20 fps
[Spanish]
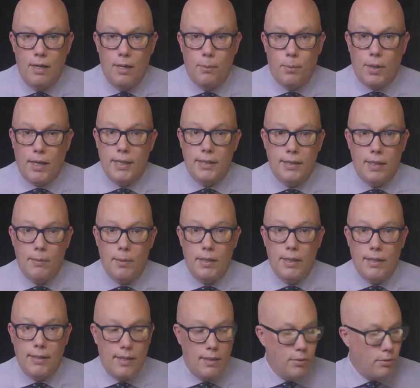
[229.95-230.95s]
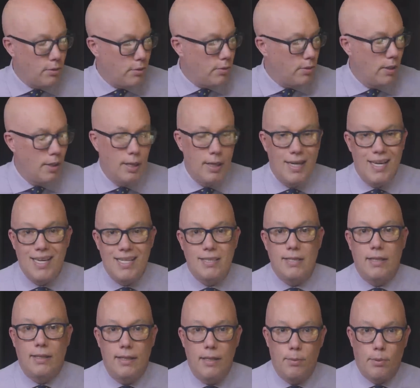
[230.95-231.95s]
porque estaba leyendo
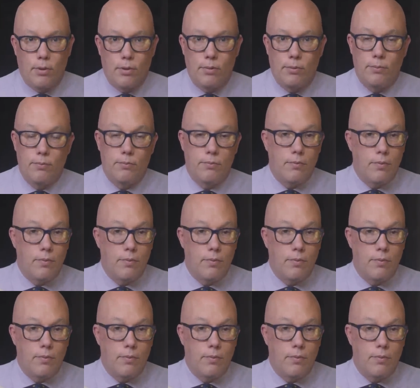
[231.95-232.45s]
este libro,